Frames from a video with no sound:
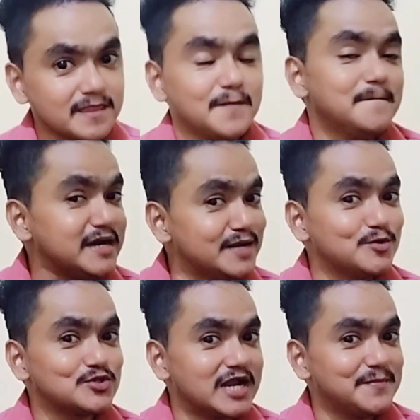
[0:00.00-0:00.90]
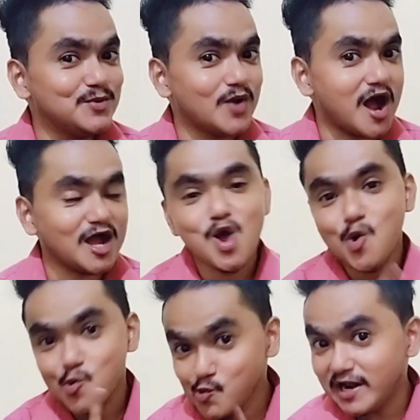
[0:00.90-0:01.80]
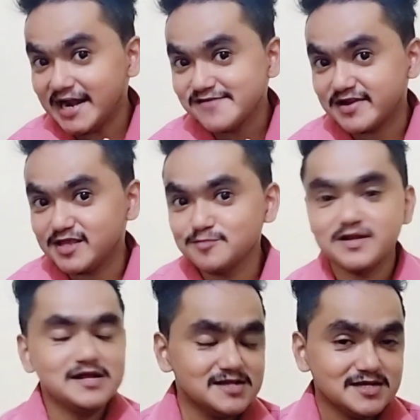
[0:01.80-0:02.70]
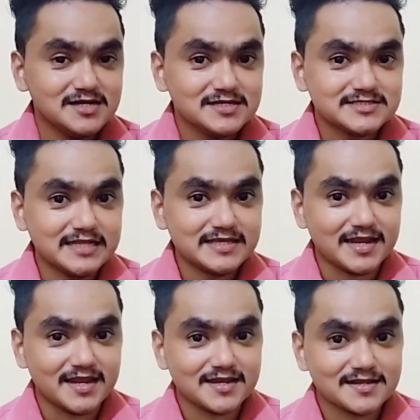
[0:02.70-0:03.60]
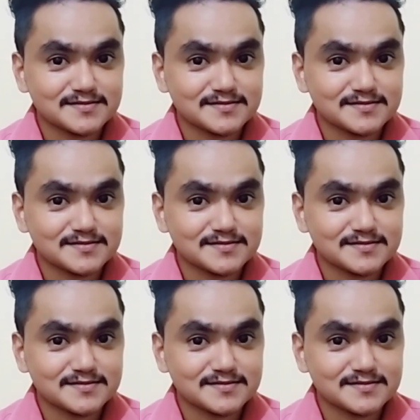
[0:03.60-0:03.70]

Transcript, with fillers: மீண்டும் ஒரு தலைப்பினூடாக உங்கள் அனைவரையும் சந்திக்கிறேன்